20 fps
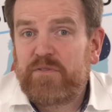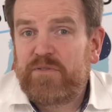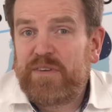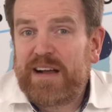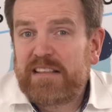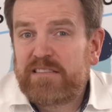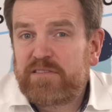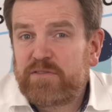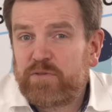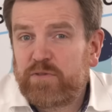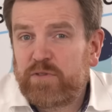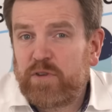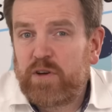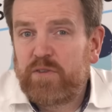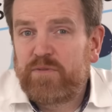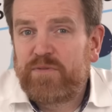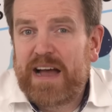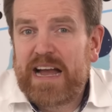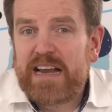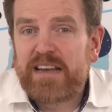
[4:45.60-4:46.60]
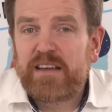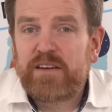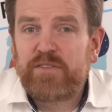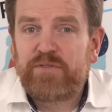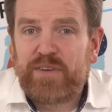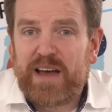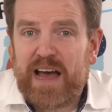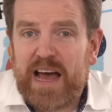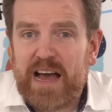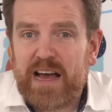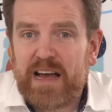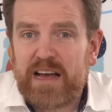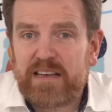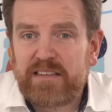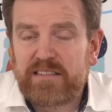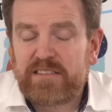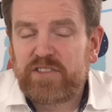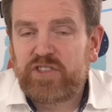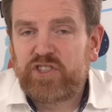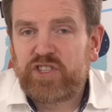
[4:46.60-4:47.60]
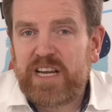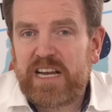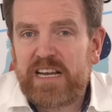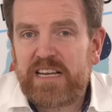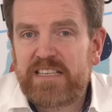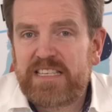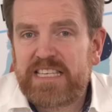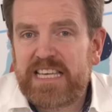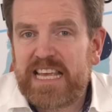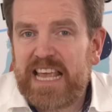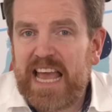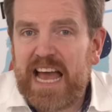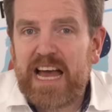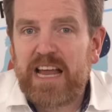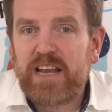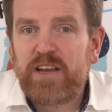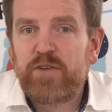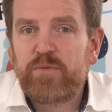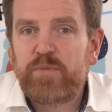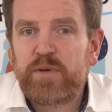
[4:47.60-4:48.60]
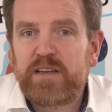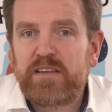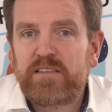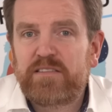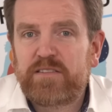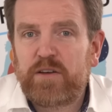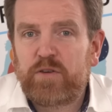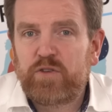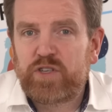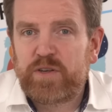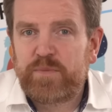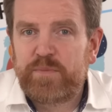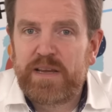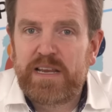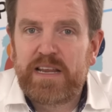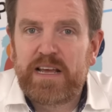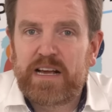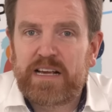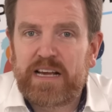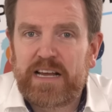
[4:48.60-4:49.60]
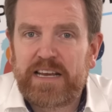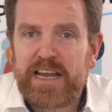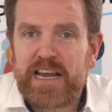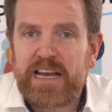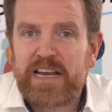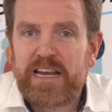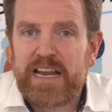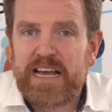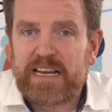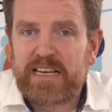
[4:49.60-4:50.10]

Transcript: Falls du noch weitere Fragen hast, stell sie gerne über die Social Media Kanäle der